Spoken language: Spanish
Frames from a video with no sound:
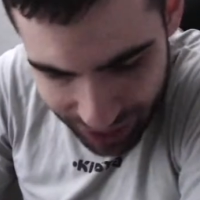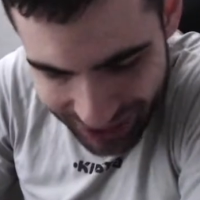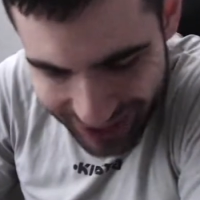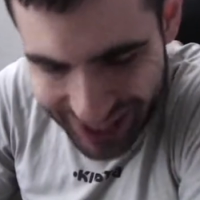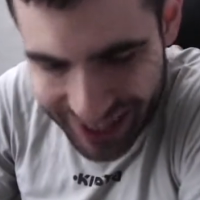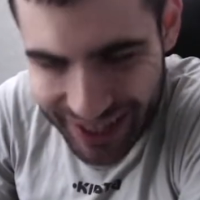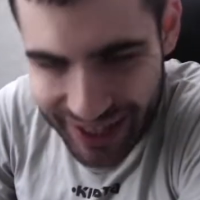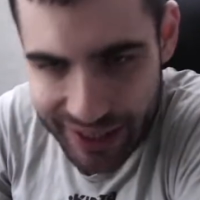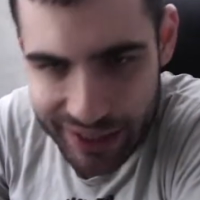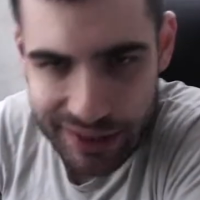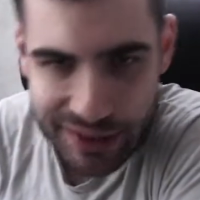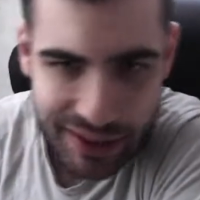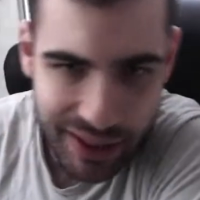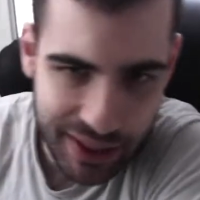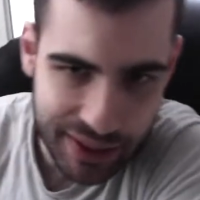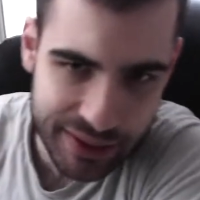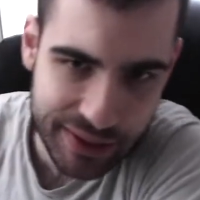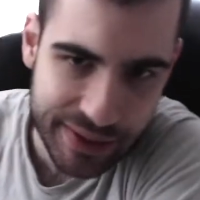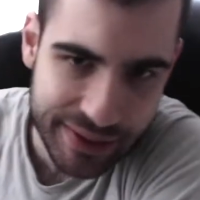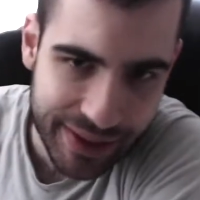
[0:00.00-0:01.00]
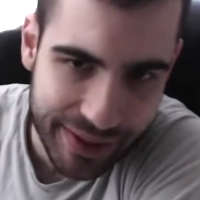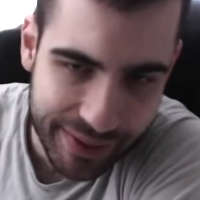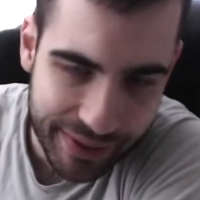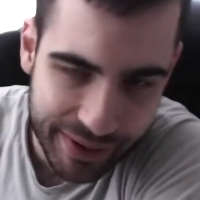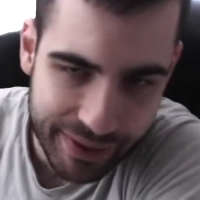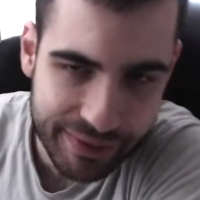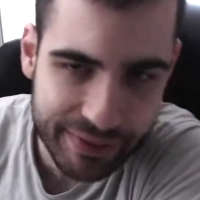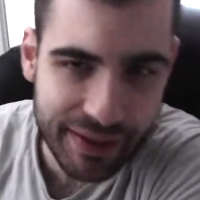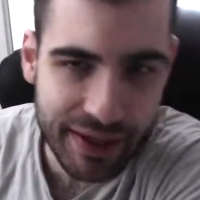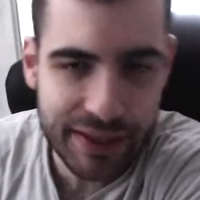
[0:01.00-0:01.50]
a 500,
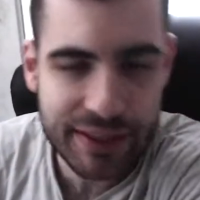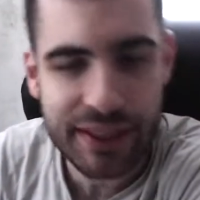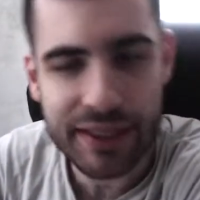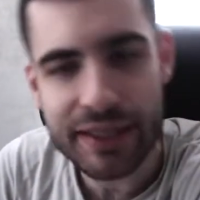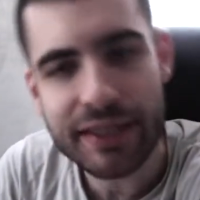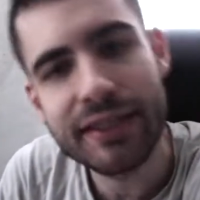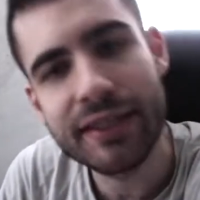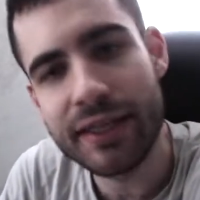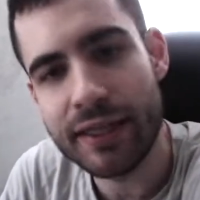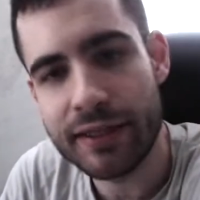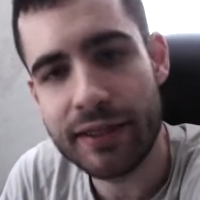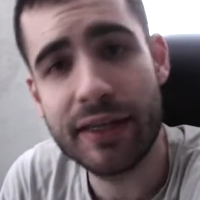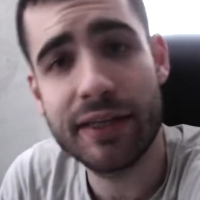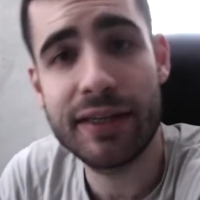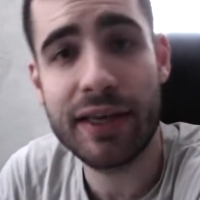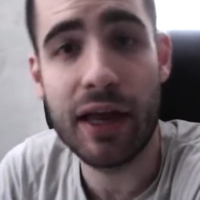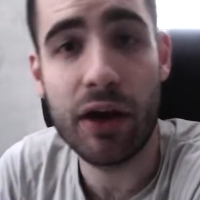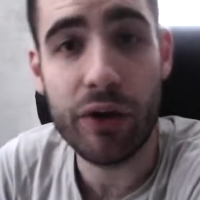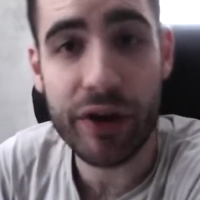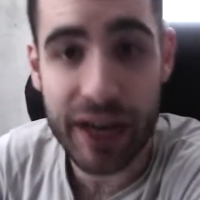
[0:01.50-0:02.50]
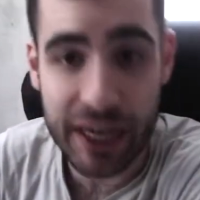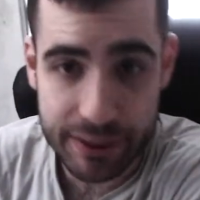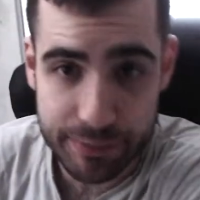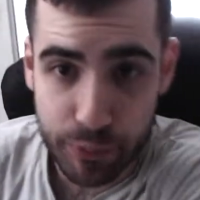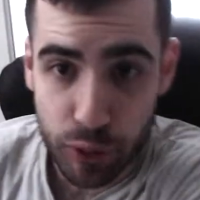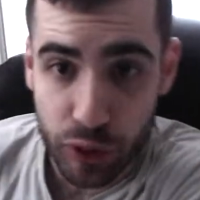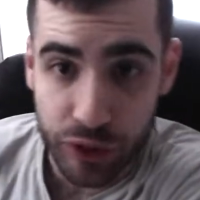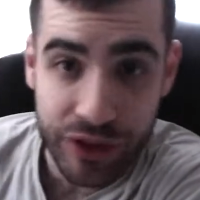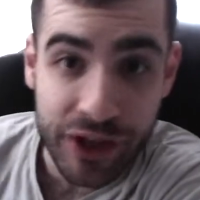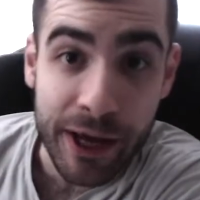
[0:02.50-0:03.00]
700, 600 calorías
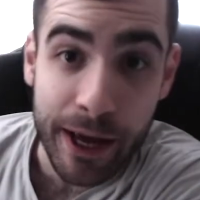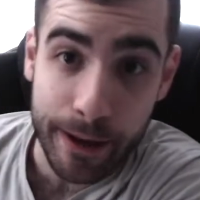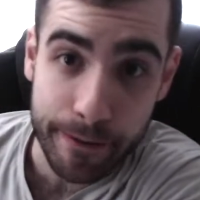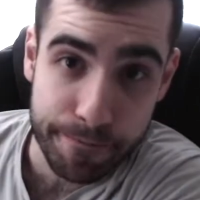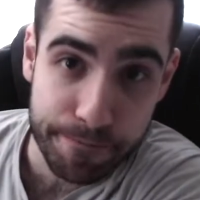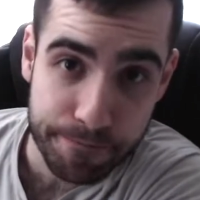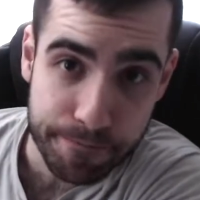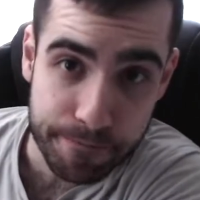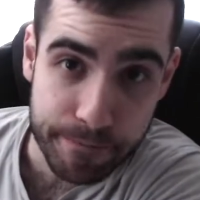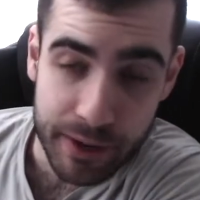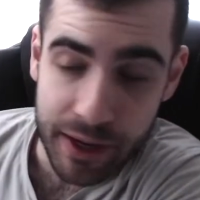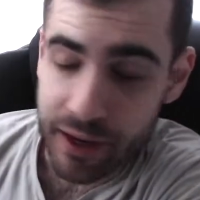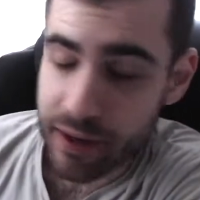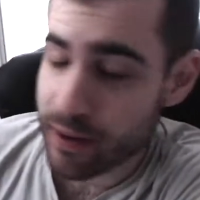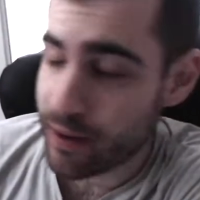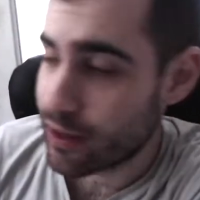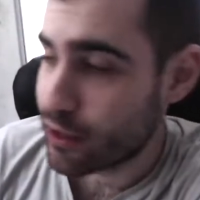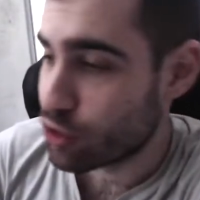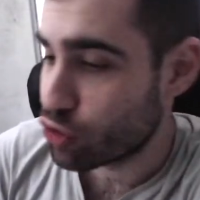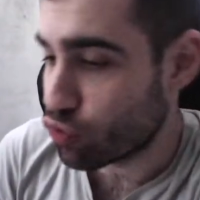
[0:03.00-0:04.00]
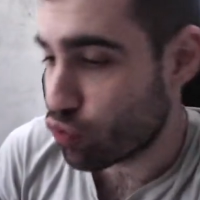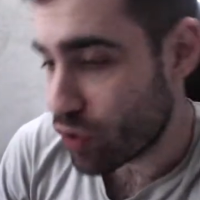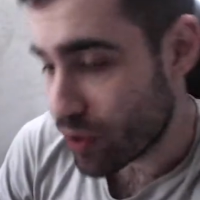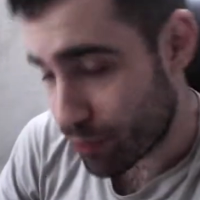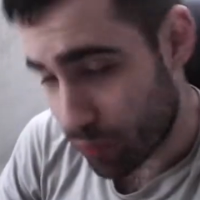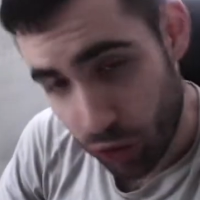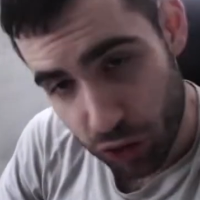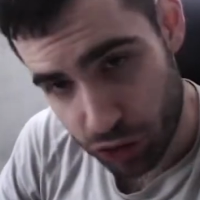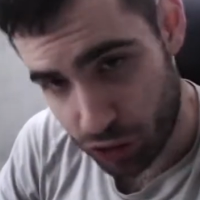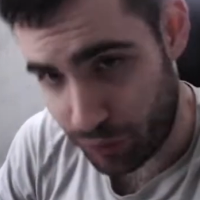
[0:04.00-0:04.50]
por día. Muy
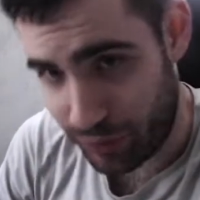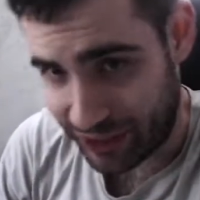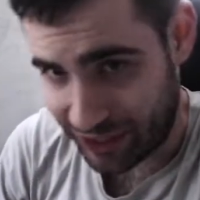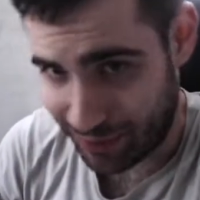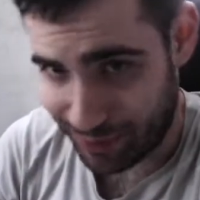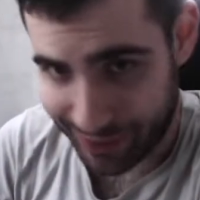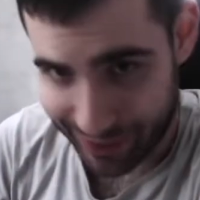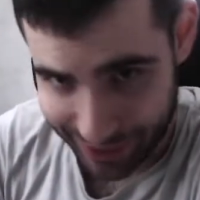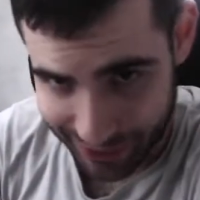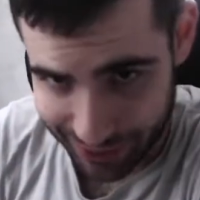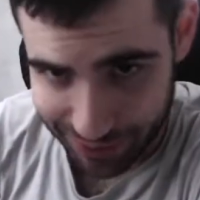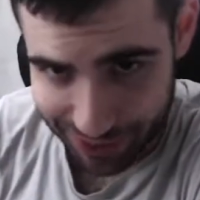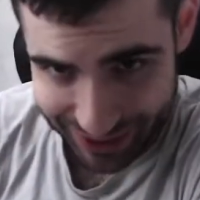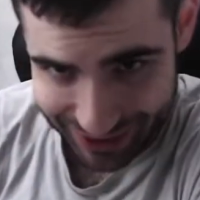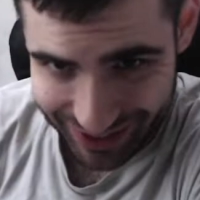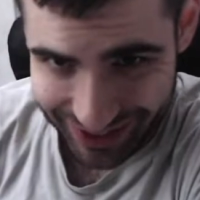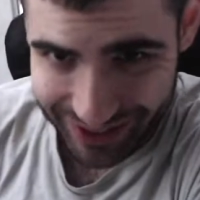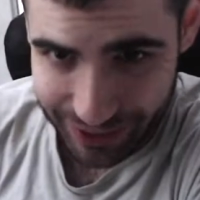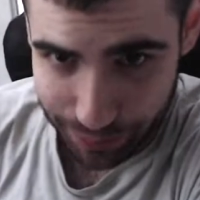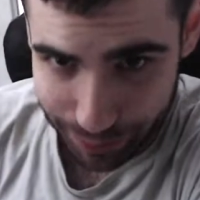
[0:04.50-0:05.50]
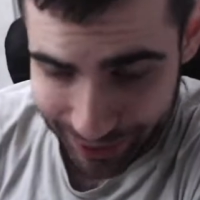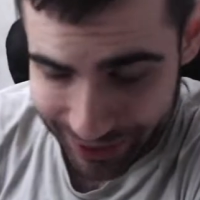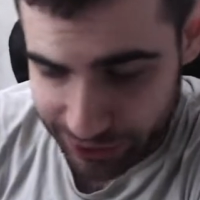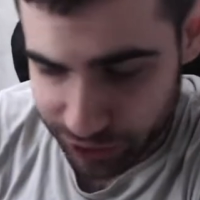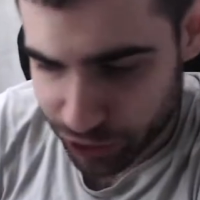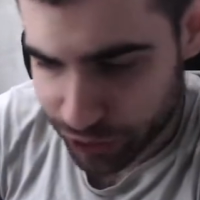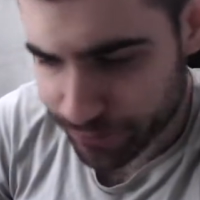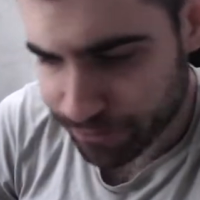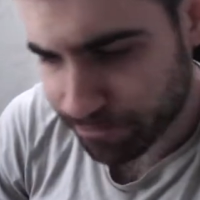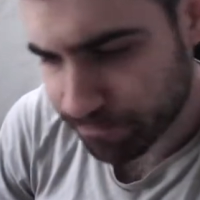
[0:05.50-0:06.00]
poco, vas a perder bastante
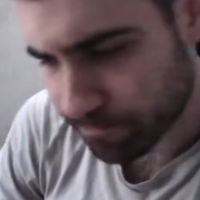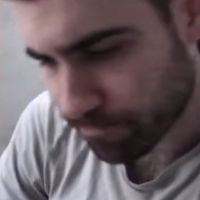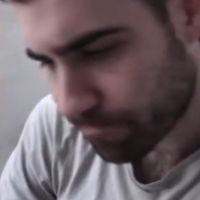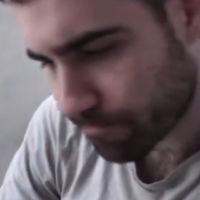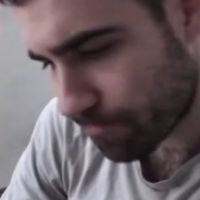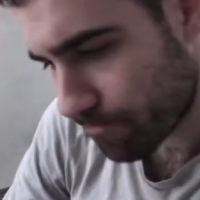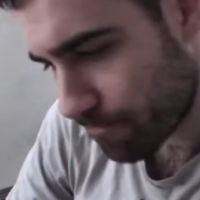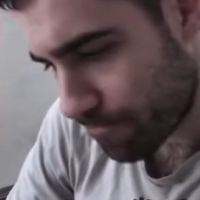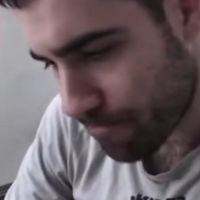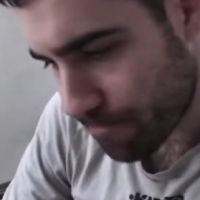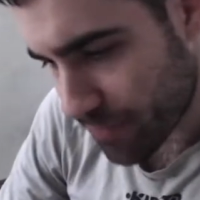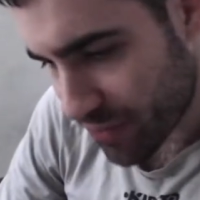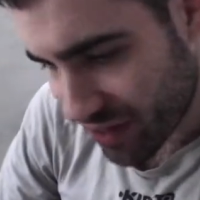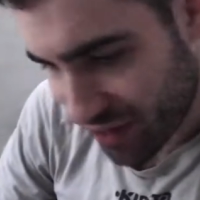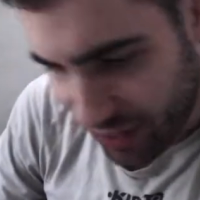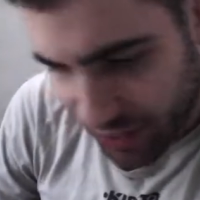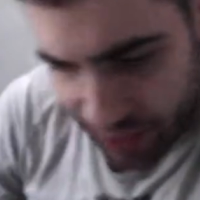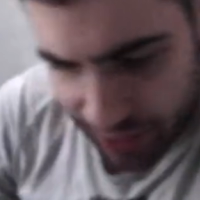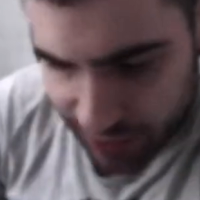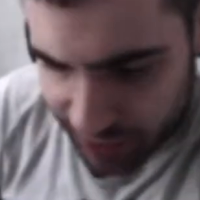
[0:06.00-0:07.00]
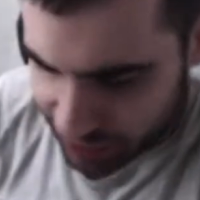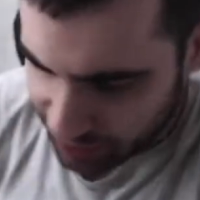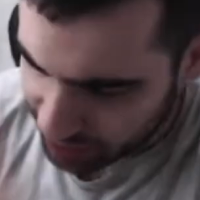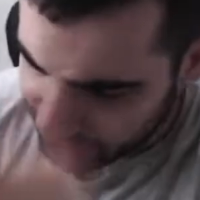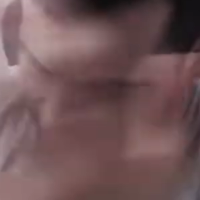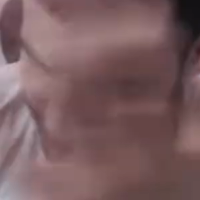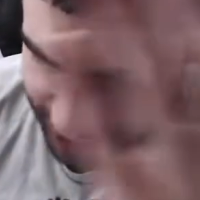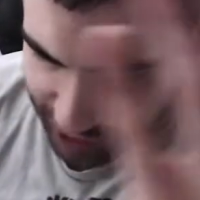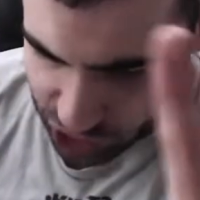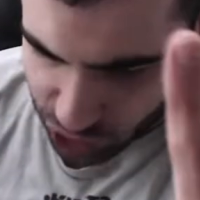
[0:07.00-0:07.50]
peso, ¿vale?
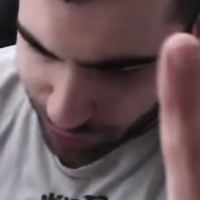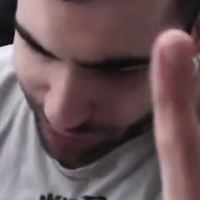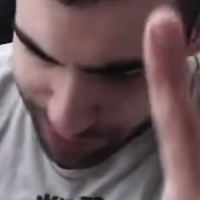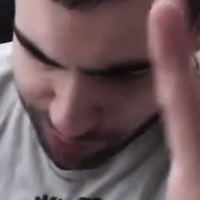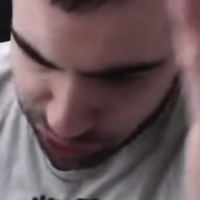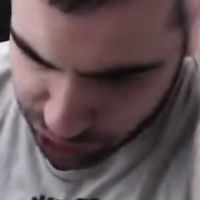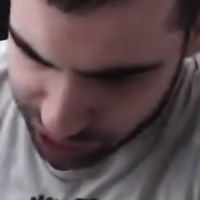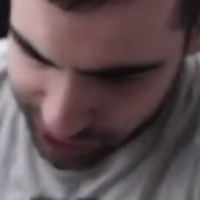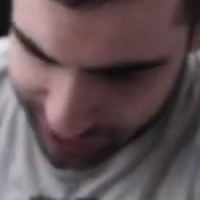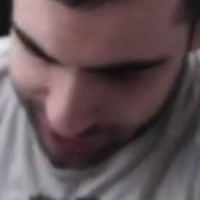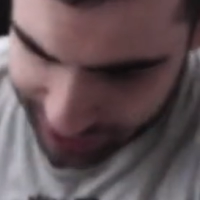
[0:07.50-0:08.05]
Si asumimos que